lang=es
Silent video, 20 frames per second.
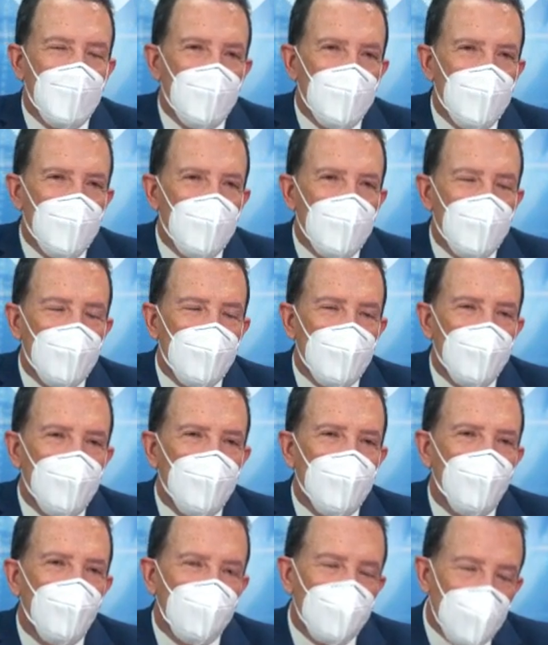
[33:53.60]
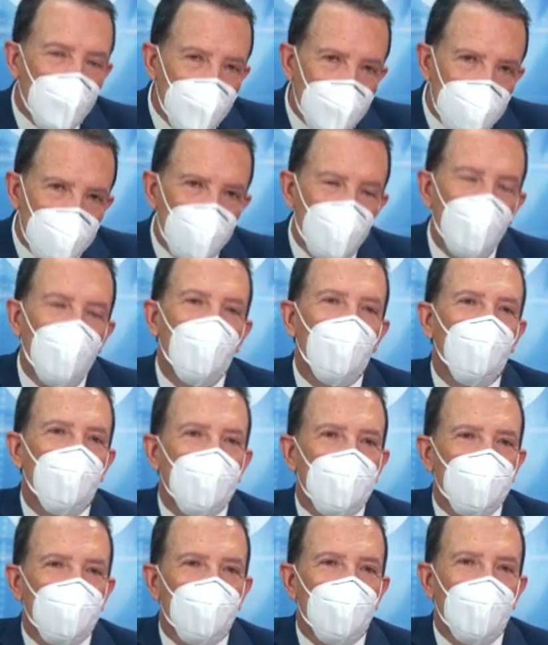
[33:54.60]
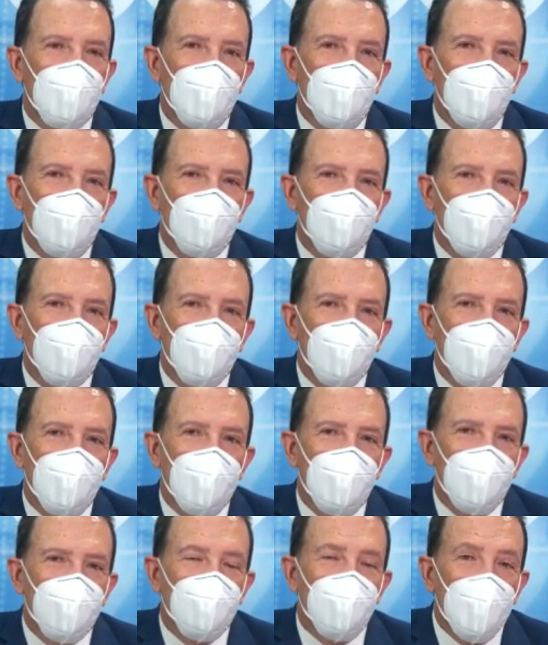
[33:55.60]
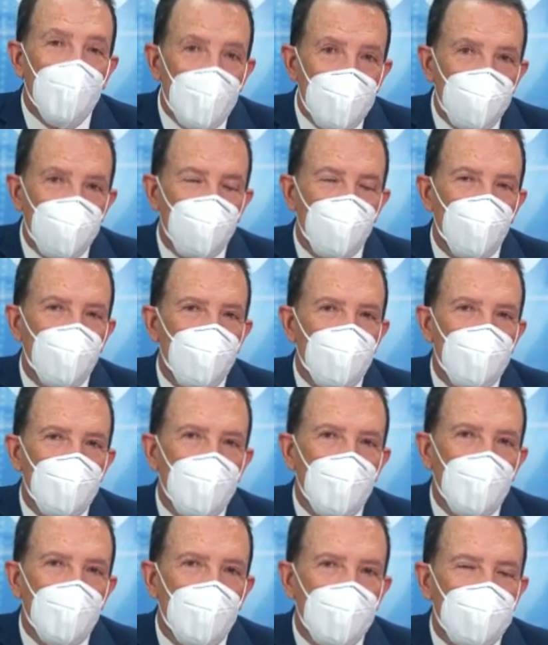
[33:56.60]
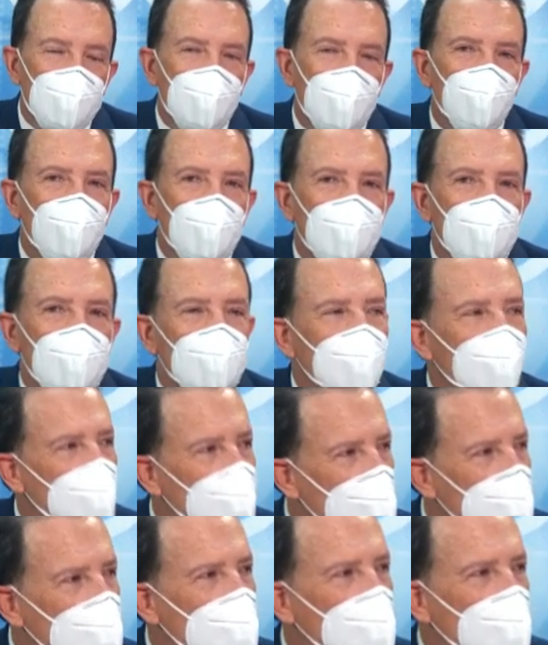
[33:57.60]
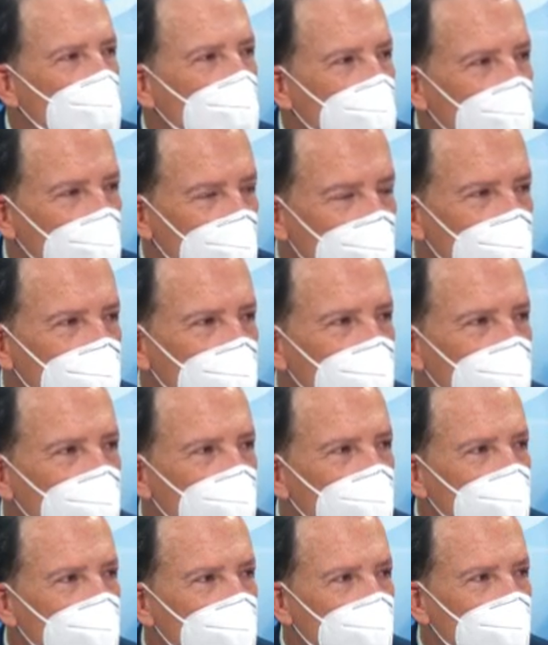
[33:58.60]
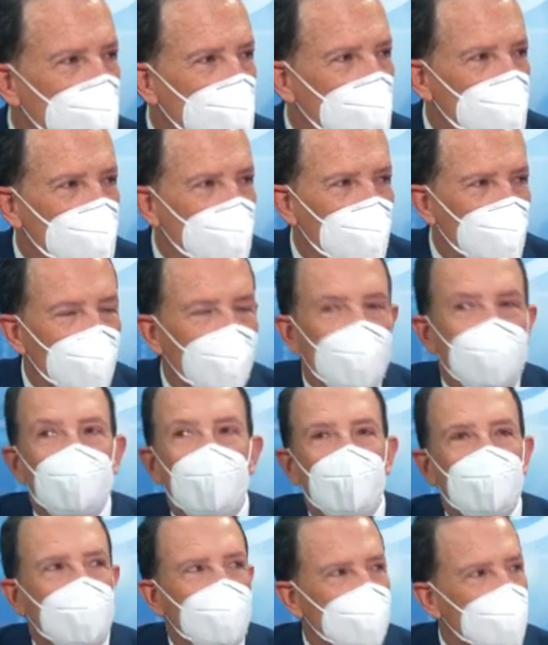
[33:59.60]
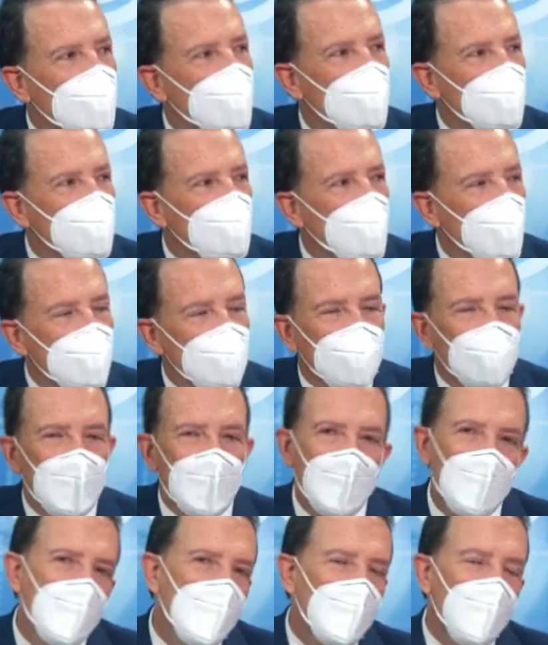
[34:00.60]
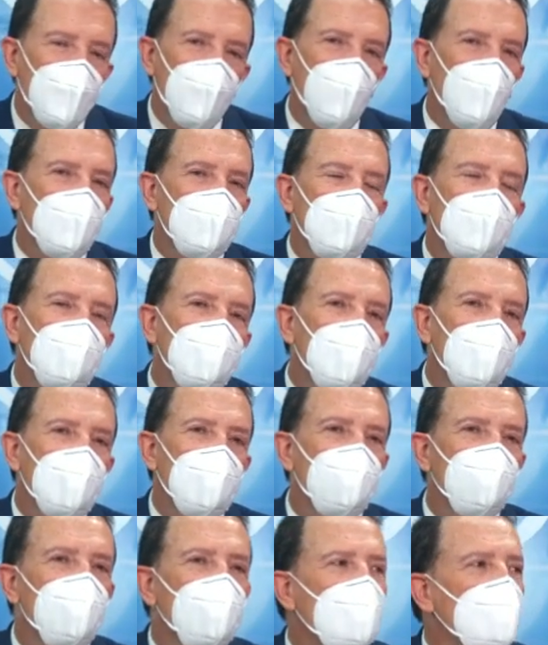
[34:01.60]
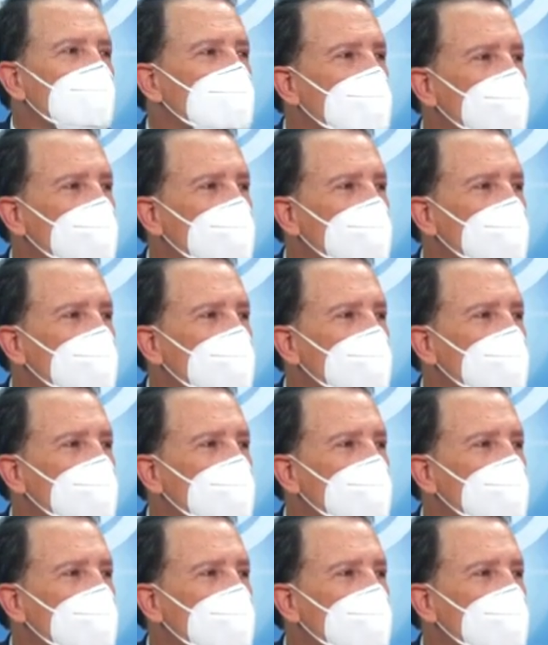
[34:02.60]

Eh, otra vez, yo en lo personal eh, pienso que las remesas se van a recuperar más antes que después, por la sencilla razón que